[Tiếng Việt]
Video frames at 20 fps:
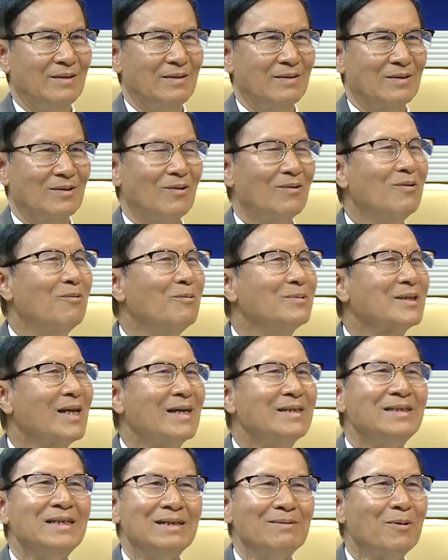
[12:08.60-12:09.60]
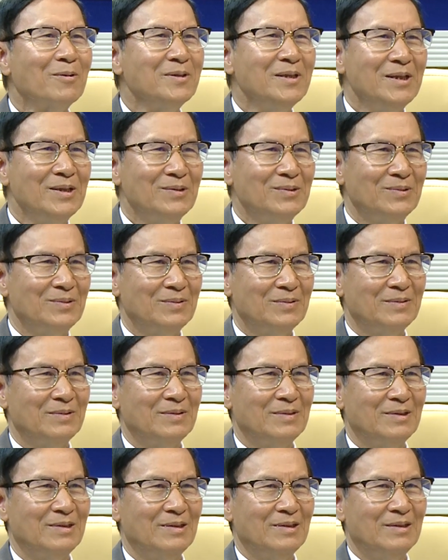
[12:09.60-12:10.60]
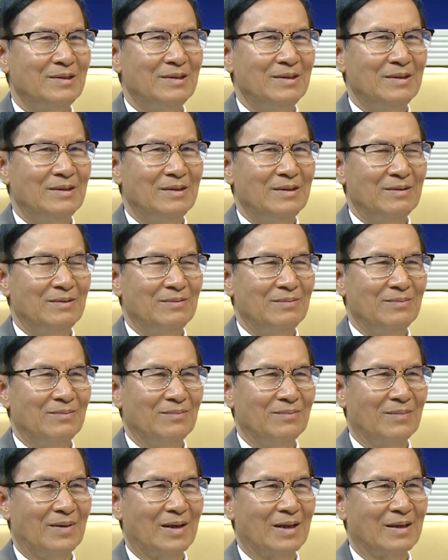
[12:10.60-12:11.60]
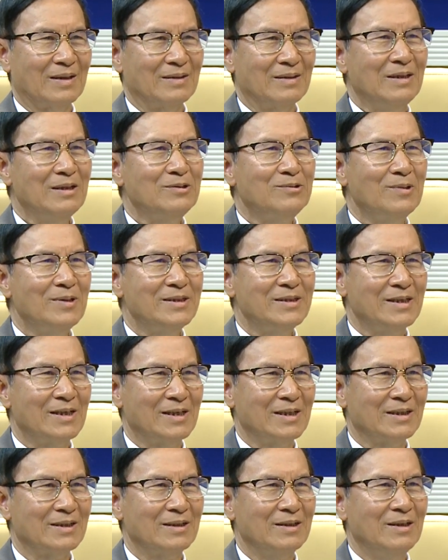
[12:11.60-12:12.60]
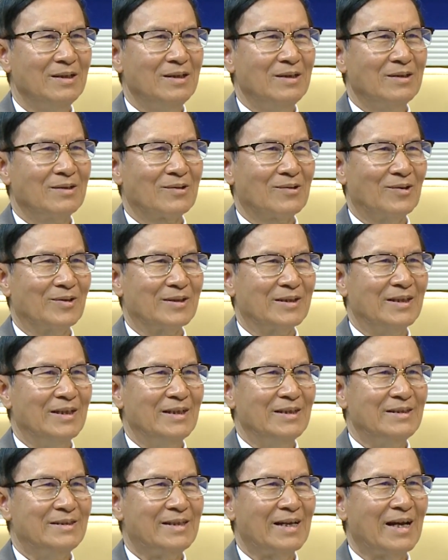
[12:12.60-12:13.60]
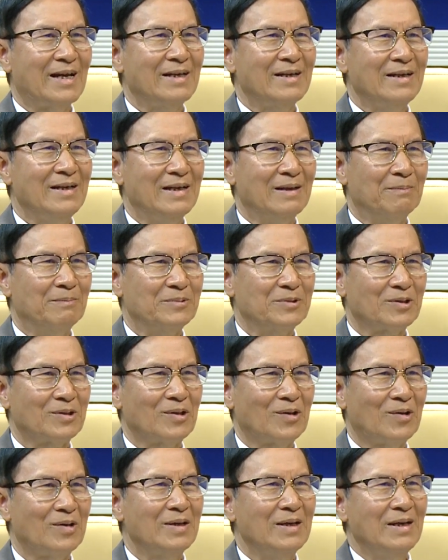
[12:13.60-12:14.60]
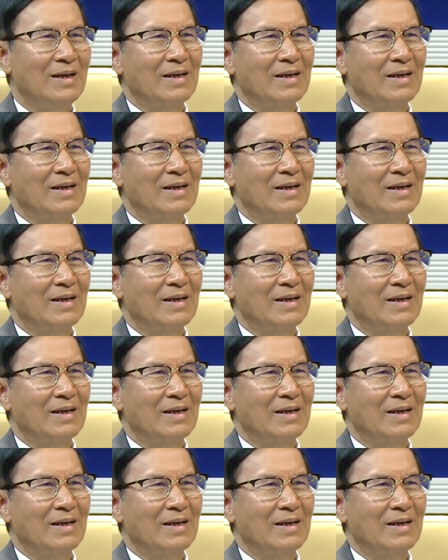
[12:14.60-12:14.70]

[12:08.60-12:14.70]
nó không có giá trị bao nhiêu mà Đức Chúa Trời còn trang điểm cho nó